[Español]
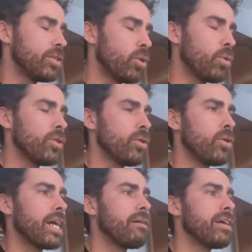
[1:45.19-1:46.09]
Yo
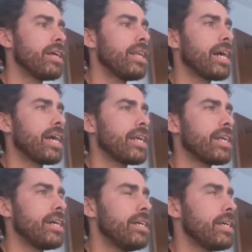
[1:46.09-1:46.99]
cuando acabé la
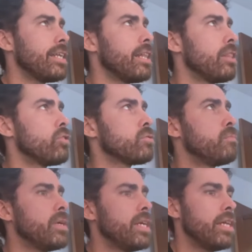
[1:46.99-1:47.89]
carrera, en el
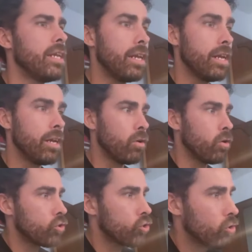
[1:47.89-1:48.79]

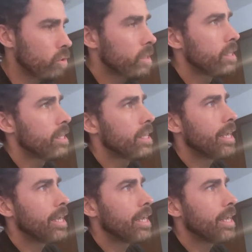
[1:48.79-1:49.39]
2008,